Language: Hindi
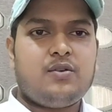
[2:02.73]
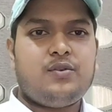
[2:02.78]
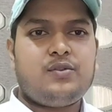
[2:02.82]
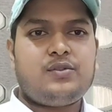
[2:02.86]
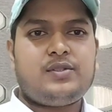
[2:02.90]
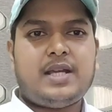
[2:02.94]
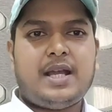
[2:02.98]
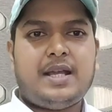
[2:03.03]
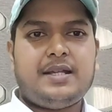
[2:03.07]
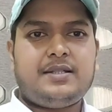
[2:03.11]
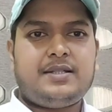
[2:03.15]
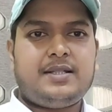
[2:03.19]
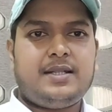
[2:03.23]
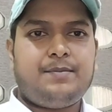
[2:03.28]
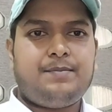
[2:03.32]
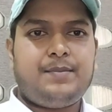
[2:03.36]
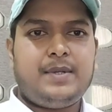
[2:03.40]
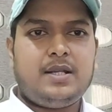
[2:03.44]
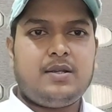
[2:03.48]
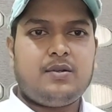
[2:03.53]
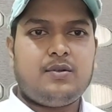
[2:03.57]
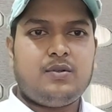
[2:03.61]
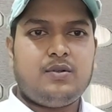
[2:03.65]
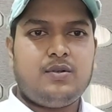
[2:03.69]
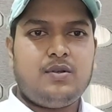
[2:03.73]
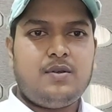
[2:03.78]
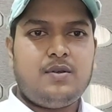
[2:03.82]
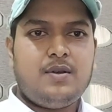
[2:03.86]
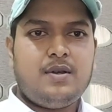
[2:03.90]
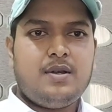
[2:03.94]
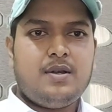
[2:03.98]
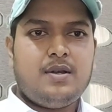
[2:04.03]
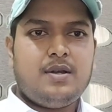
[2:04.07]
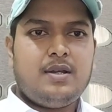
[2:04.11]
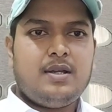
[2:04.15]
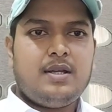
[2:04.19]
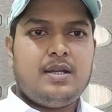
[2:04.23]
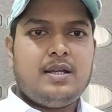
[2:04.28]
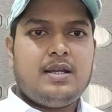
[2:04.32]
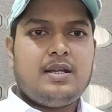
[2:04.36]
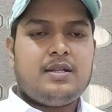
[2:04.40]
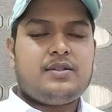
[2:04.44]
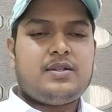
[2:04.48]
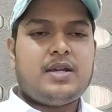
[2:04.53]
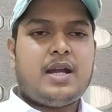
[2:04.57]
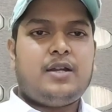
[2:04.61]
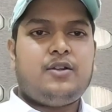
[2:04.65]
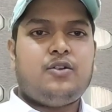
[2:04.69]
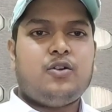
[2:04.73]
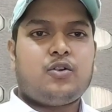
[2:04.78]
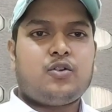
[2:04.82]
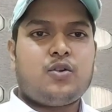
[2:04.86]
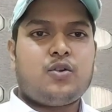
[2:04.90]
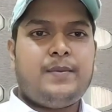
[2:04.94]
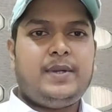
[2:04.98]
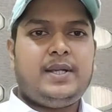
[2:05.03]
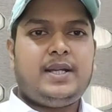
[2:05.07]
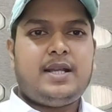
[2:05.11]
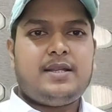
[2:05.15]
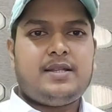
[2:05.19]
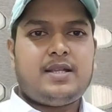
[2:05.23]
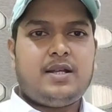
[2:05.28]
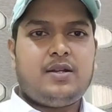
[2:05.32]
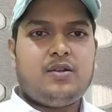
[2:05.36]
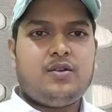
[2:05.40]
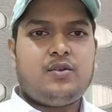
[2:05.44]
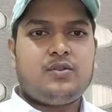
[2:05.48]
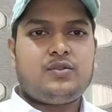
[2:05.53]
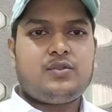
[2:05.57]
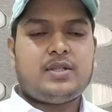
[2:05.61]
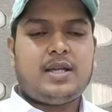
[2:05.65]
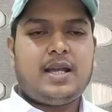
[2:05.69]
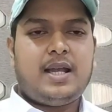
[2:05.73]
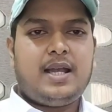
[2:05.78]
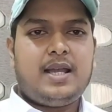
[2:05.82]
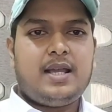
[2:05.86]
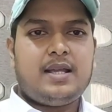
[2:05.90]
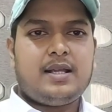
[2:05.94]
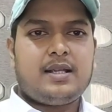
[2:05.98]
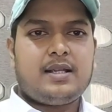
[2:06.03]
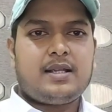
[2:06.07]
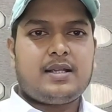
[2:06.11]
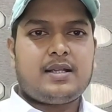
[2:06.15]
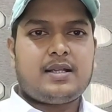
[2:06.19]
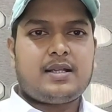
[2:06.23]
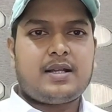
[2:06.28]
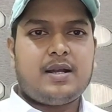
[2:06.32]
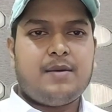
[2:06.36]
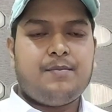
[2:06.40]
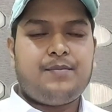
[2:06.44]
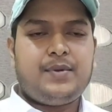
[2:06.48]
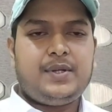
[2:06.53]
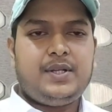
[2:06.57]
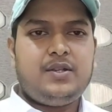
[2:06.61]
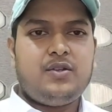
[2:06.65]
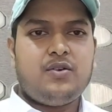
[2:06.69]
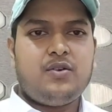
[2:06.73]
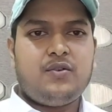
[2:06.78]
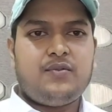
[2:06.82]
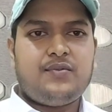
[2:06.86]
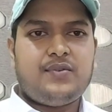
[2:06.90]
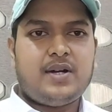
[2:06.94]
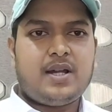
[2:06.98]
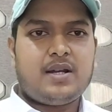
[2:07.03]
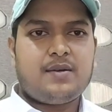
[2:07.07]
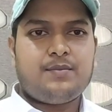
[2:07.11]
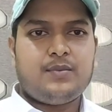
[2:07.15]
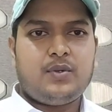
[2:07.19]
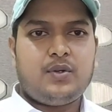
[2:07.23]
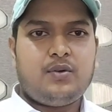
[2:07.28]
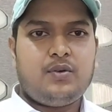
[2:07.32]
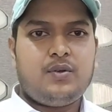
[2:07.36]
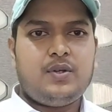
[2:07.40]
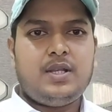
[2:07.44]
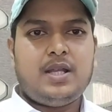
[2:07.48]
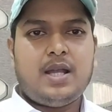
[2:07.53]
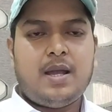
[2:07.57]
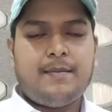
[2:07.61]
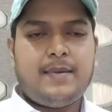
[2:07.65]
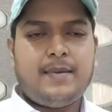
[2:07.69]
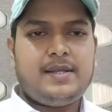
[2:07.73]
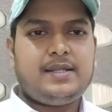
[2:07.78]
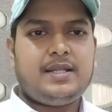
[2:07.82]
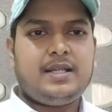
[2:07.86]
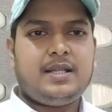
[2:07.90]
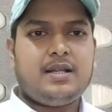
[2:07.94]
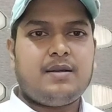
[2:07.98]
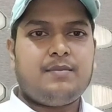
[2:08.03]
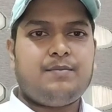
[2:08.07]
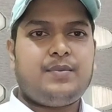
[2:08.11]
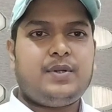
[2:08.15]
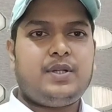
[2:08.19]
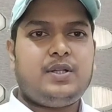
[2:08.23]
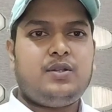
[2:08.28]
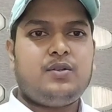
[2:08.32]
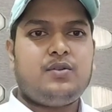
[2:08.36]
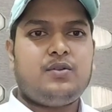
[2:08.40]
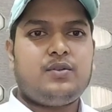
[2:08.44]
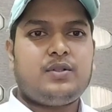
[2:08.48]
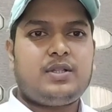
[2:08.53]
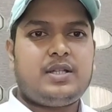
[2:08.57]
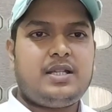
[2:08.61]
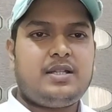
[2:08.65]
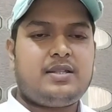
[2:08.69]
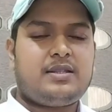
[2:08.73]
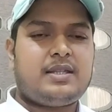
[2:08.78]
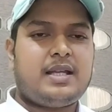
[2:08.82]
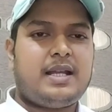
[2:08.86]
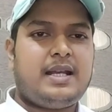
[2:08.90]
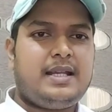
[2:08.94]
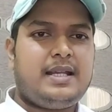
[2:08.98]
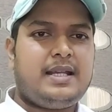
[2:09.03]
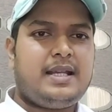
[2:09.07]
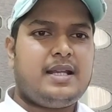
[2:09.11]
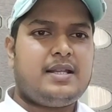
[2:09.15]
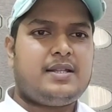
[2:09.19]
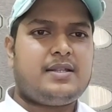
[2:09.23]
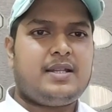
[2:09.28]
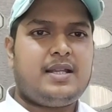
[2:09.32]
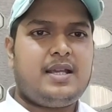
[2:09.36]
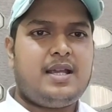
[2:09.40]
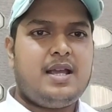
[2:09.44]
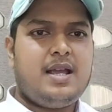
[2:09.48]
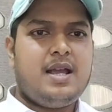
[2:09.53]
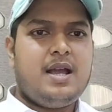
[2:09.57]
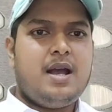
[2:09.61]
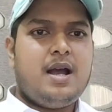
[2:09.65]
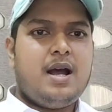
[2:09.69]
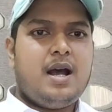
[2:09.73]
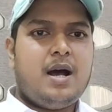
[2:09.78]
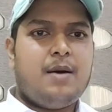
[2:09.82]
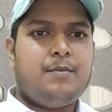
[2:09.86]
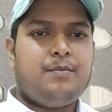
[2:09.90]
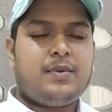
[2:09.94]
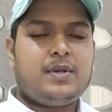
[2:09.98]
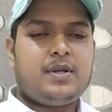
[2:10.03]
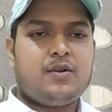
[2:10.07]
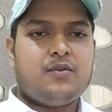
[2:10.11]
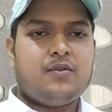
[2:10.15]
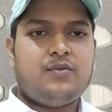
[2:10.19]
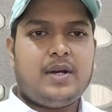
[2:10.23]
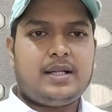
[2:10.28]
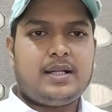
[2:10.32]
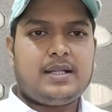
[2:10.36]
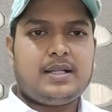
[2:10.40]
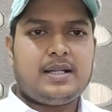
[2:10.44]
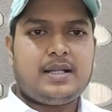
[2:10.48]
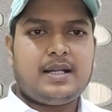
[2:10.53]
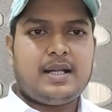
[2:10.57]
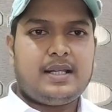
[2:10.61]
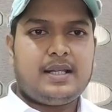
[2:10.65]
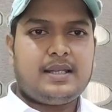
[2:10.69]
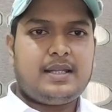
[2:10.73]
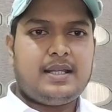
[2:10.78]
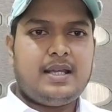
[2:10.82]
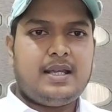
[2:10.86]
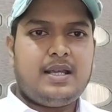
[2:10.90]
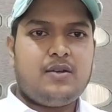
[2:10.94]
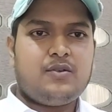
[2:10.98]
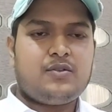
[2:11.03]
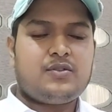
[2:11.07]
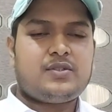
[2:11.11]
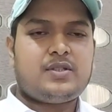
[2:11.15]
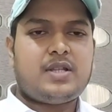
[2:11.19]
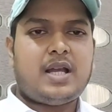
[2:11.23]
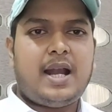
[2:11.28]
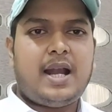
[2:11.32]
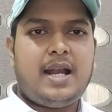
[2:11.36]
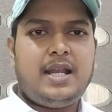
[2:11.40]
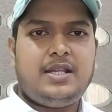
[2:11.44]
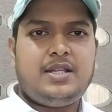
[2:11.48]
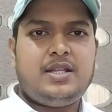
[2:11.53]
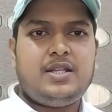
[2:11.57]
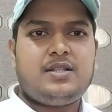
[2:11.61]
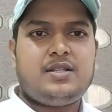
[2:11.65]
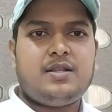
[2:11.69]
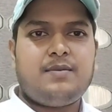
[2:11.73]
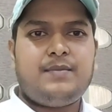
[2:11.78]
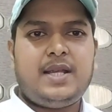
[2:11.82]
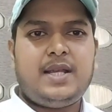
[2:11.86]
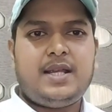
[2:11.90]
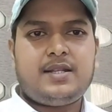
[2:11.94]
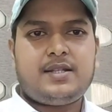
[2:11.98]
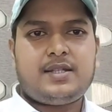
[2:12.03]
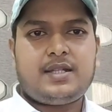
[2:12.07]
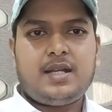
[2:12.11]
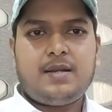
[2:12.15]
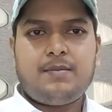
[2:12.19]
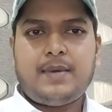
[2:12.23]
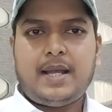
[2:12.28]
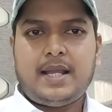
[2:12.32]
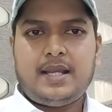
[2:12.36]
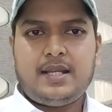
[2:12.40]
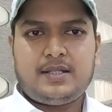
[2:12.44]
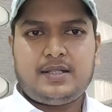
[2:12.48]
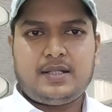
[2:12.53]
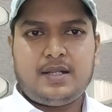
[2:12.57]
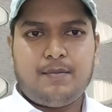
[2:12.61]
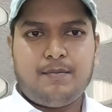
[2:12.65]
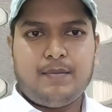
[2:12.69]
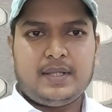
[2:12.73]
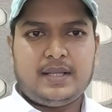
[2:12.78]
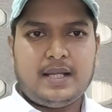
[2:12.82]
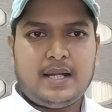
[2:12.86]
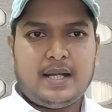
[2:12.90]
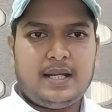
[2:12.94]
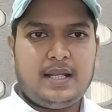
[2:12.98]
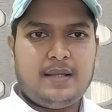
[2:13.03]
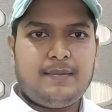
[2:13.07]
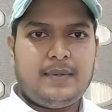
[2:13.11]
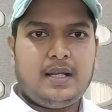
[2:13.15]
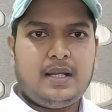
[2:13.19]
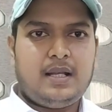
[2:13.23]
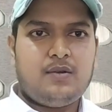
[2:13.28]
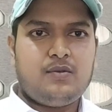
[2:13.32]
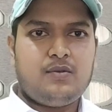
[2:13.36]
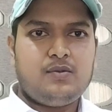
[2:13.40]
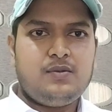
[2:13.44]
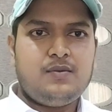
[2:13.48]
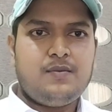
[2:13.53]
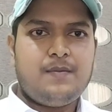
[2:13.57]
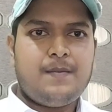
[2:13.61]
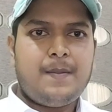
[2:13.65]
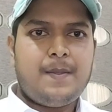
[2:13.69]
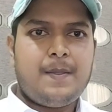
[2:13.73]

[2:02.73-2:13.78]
हो चाहे शिपिंग हो चाहे डॉक्यूमेंटेशन हो चाहे कंपनी हो फर्म हो एमएनसी कंपनी हो किस तरीके से हम वर्क करते हैं सारी चीज़ें मैं स्टेप बाय स्टेप बताने वाला हूँ